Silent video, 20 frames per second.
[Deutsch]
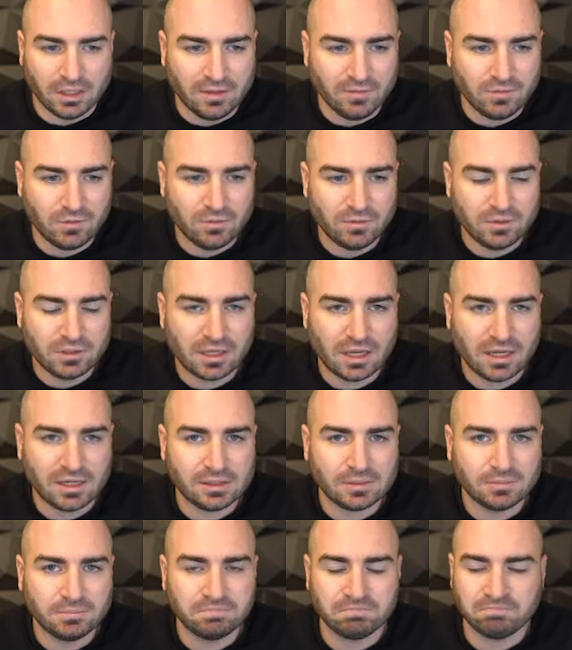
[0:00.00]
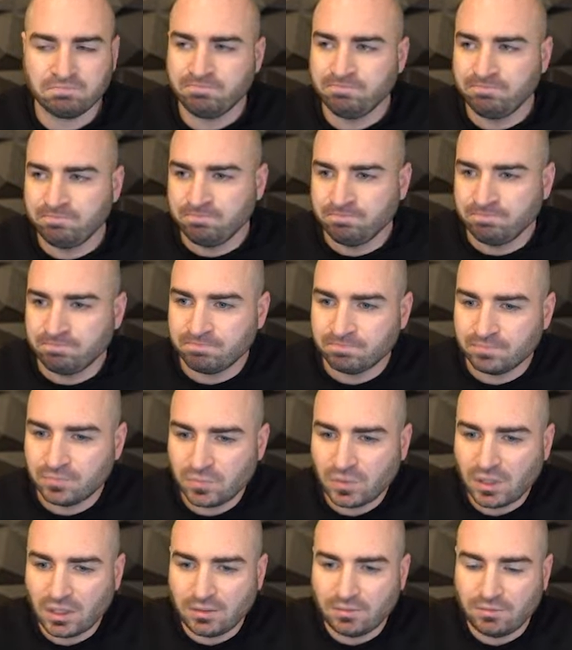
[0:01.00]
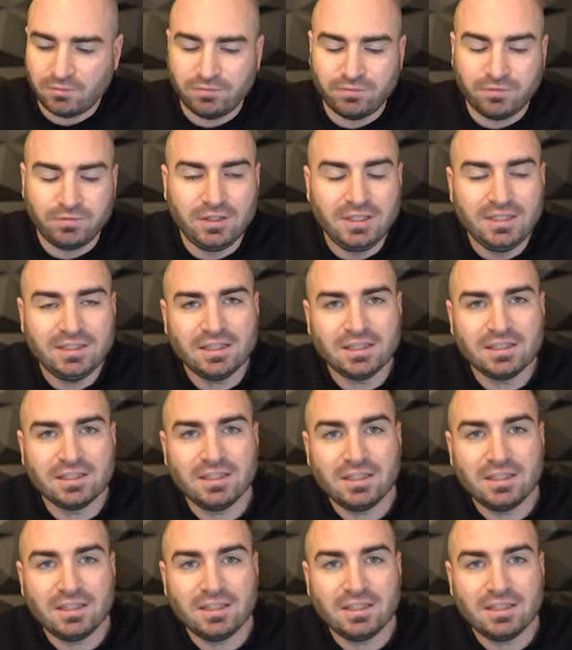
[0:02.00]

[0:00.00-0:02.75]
ja, wo wir sagen, mh, hm, da fließt jetzt